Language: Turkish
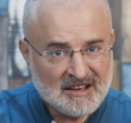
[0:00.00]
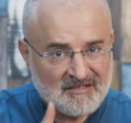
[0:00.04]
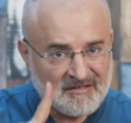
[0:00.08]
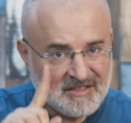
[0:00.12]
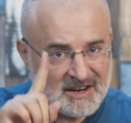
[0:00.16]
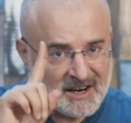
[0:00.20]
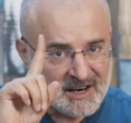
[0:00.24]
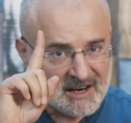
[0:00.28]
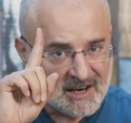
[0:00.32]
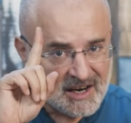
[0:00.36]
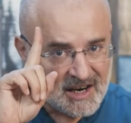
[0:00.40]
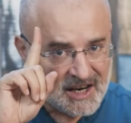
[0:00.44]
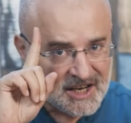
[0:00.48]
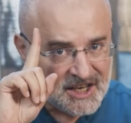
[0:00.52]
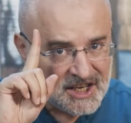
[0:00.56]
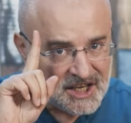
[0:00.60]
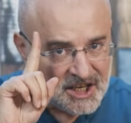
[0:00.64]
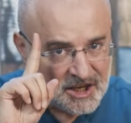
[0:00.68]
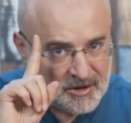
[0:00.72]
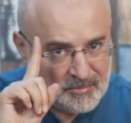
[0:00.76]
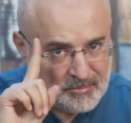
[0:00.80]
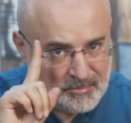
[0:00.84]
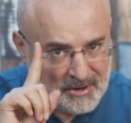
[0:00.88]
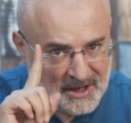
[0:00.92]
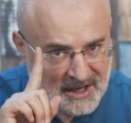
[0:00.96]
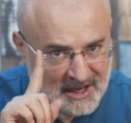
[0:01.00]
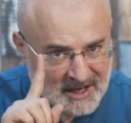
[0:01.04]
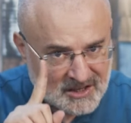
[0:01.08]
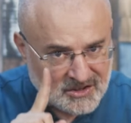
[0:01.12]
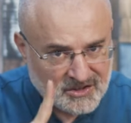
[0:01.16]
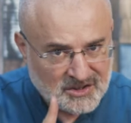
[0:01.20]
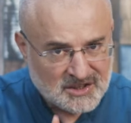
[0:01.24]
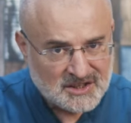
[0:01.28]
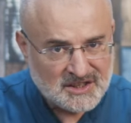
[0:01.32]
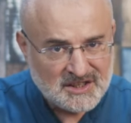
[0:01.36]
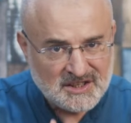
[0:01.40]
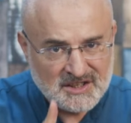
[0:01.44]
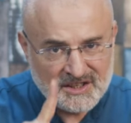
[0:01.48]
ve
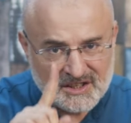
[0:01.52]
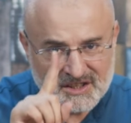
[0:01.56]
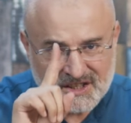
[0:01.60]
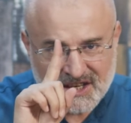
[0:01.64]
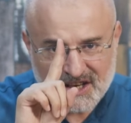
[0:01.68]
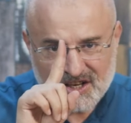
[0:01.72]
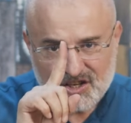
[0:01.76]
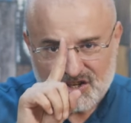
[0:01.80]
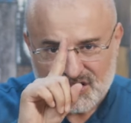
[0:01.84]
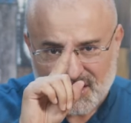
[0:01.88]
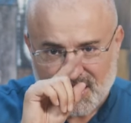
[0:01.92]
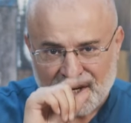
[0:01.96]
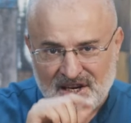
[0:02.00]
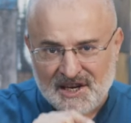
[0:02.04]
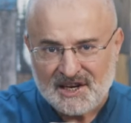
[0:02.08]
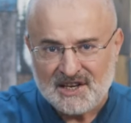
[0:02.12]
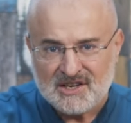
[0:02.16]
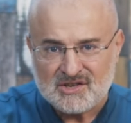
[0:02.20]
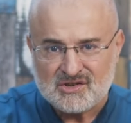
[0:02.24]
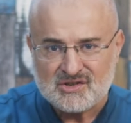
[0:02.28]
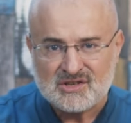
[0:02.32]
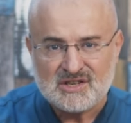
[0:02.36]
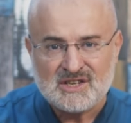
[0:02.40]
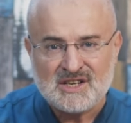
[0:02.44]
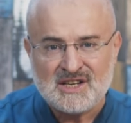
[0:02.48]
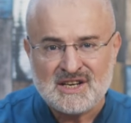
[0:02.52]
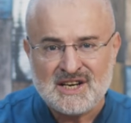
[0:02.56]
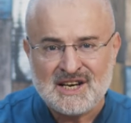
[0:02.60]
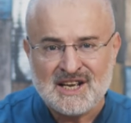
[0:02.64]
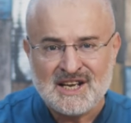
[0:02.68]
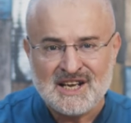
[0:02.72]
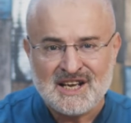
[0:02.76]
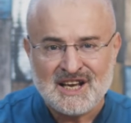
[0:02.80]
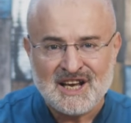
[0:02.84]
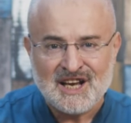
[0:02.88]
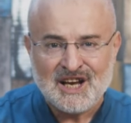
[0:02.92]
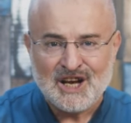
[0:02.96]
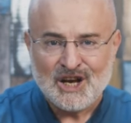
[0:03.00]
rahimiyetinin
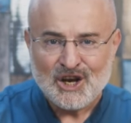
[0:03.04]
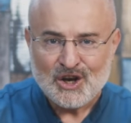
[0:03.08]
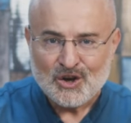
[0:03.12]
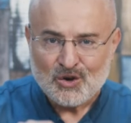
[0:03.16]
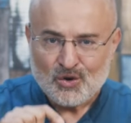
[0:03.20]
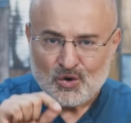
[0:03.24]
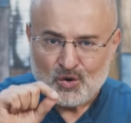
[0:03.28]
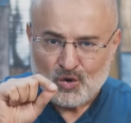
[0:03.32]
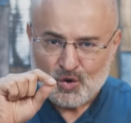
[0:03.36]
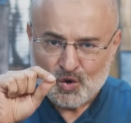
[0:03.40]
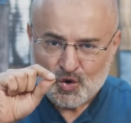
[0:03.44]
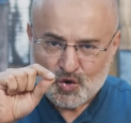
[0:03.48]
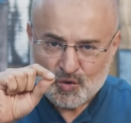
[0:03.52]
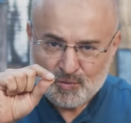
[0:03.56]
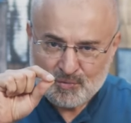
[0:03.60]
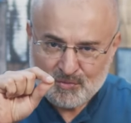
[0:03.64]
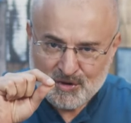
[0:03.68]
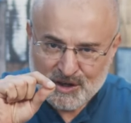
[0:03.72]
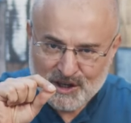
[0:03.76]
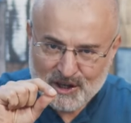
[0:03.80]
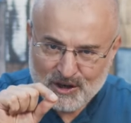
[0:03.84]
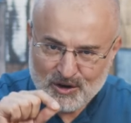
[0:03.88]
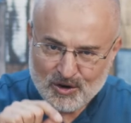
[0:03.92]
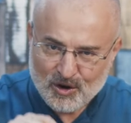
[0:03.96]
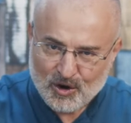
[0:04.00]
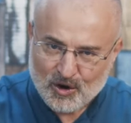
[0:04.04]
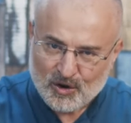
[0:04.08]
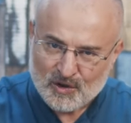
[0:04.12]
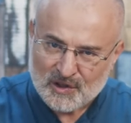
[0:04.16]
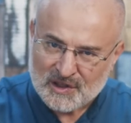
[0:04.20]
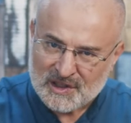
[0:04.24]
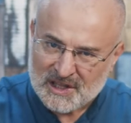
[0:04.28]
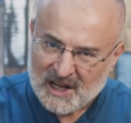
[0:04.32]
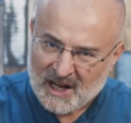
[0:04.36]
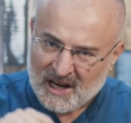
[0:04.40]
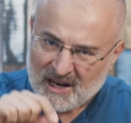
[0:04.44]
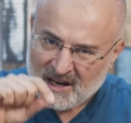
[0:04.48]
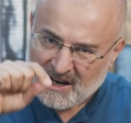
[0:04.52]
tecellisiyle yüz
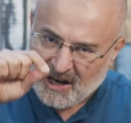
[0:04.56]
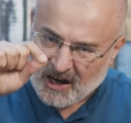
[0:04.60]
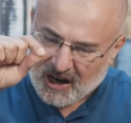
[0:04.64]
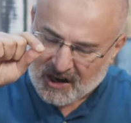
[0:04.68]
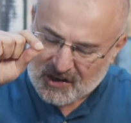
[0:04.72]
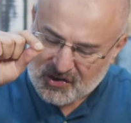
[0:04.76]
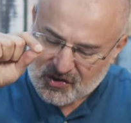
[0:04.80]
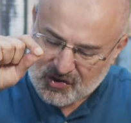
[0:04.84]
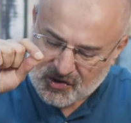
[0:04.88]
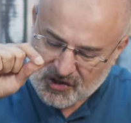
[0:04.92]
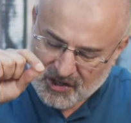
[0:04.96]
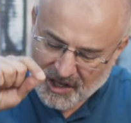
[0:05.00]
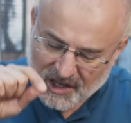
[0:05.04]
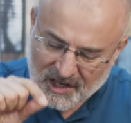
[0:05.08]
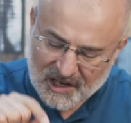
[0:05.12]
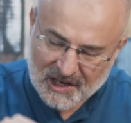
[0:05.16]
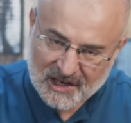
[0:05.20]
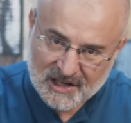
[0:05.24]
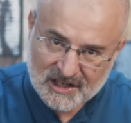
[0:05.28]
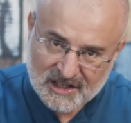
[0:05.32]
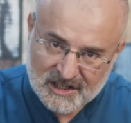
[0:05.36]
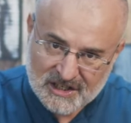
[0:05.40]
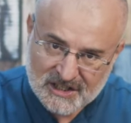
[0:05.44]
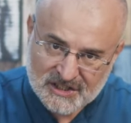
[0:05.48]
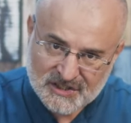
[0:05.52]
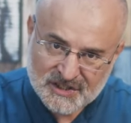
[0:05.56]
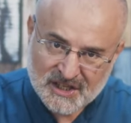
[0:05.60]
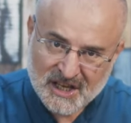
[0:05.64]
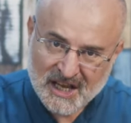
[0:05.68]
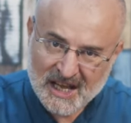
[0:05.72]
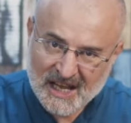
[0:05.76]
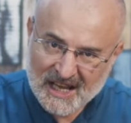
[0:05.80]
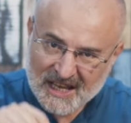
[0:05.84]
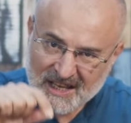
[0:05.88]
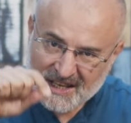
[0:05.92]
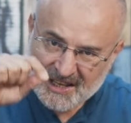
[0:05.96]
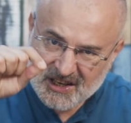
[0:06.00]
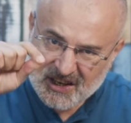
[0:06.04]
milyonlar hastaların
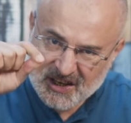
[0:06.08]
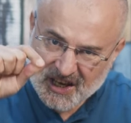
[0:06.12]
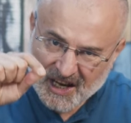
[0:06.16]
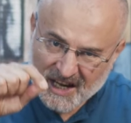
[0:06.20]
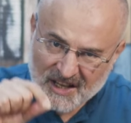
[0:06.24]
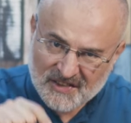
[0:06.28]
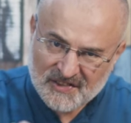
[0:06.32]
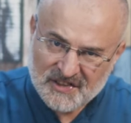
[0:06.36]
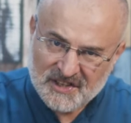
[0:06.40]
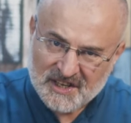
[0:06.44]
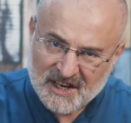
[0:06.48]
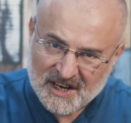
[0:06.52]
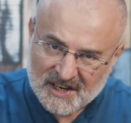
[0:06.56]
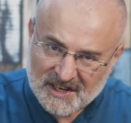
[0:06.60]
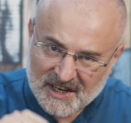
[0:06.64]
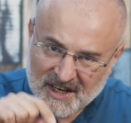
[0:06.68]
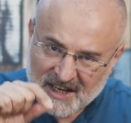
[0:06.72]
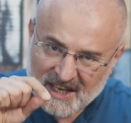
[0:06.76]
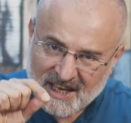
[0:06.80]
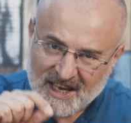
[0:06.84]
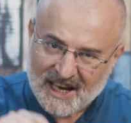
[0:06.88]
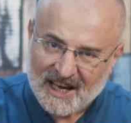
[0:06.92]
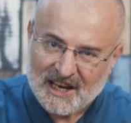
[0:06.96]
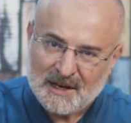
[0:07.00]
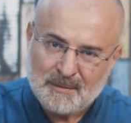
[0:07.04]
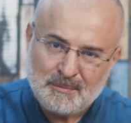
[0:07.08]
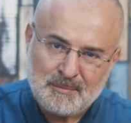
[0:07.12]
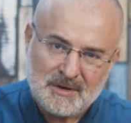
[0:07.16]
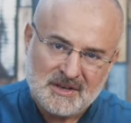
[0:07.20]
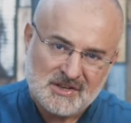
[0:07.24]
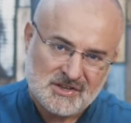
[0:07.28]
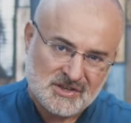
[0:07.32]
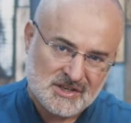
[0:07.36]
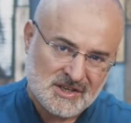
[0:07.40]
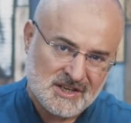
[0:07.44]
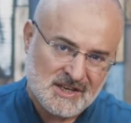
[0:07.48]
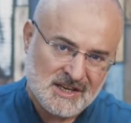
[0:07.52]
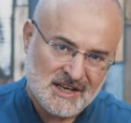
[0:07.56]
yan yana
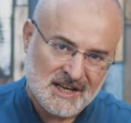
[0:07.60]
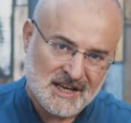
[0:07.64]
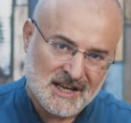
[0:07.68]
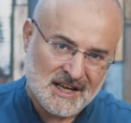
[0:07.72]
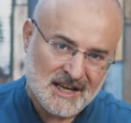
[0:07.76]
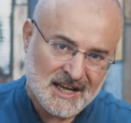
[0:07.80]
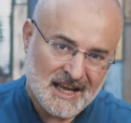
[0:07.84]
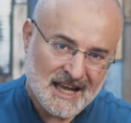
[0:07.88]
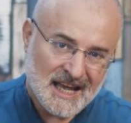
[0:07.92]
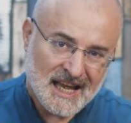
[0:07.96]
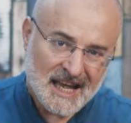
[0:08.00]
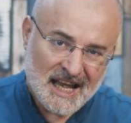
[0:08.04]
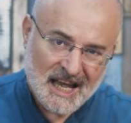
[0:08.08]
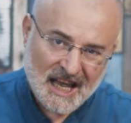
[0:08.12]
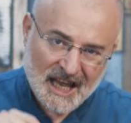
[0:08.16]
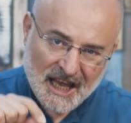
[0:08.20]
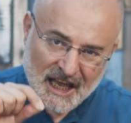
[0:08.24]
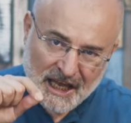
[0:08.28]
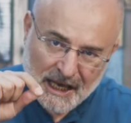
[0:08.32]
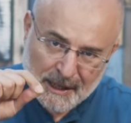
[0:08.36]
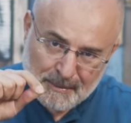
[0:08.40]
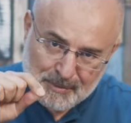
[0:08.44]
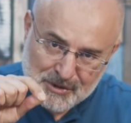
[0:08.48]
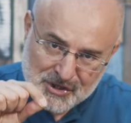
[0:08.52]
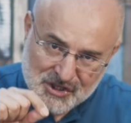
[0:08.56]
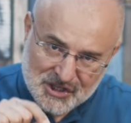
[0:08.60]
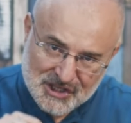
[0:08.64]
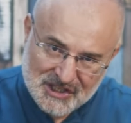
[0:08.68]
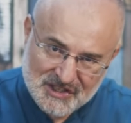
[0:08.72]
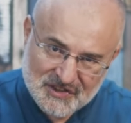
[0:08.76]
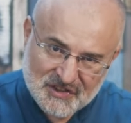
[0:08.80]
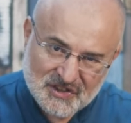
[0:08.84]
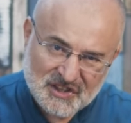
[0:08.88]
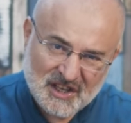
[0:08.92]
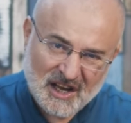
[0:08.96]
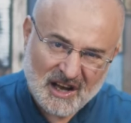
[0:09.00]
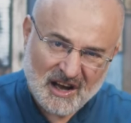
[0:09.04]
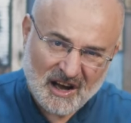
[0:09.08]
gelmesiyle
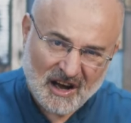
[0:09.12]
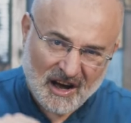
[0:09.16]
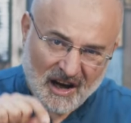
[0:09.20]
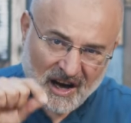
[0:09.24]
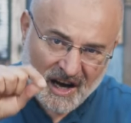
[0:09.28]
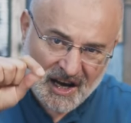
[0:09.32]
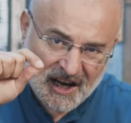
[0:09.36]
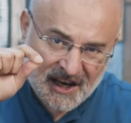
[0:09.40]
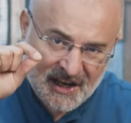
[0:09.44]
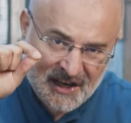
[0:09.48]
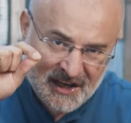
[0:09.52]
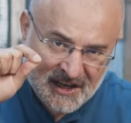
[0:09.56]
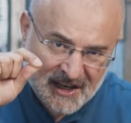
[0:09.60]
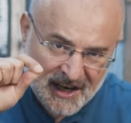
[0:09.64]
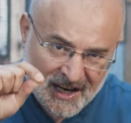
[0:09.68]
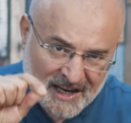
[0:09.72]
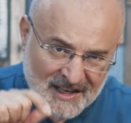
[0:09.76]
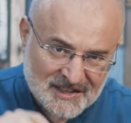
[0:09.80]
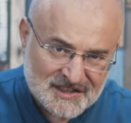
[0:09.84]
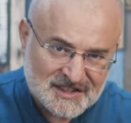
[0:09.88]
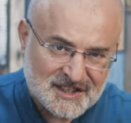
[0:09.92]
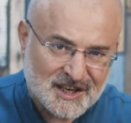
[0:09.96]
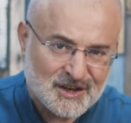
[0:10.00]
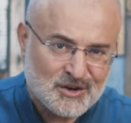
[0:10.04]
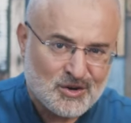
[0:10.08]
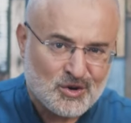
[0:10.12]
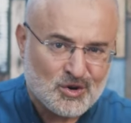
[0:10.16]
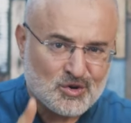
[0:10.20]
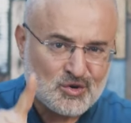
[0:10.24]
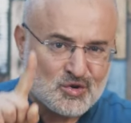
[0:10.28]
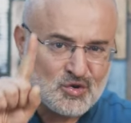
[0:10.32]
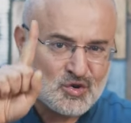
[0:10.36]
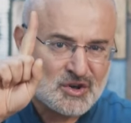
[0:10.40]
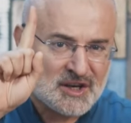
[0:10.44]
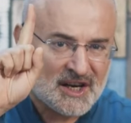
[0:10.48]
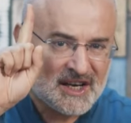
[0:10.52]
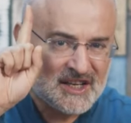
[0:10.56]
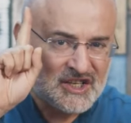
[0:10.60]
hepsinde aynı anda
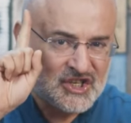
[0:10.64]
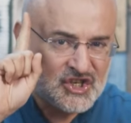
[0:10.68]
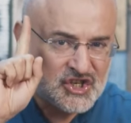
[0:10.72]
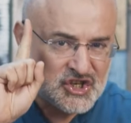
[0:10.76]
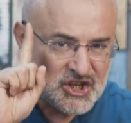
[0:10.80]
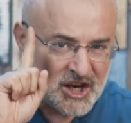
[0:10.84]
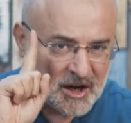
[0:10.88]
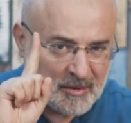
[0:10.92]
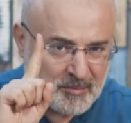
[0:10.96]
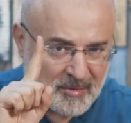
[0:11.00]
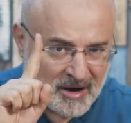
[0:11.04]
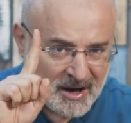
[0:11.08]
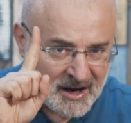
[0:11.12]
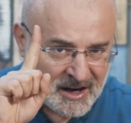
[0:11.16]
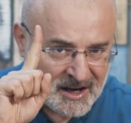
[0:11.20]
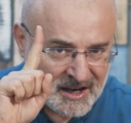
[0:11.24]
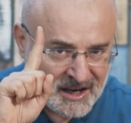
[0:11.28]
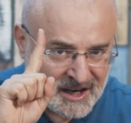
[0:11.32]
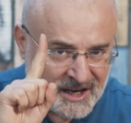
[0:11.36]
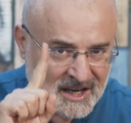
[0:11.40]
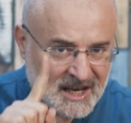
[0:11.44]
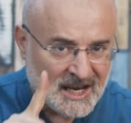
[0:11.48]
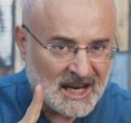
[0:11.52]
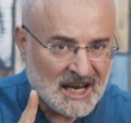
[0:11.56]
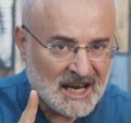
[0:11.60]
gözüken cemal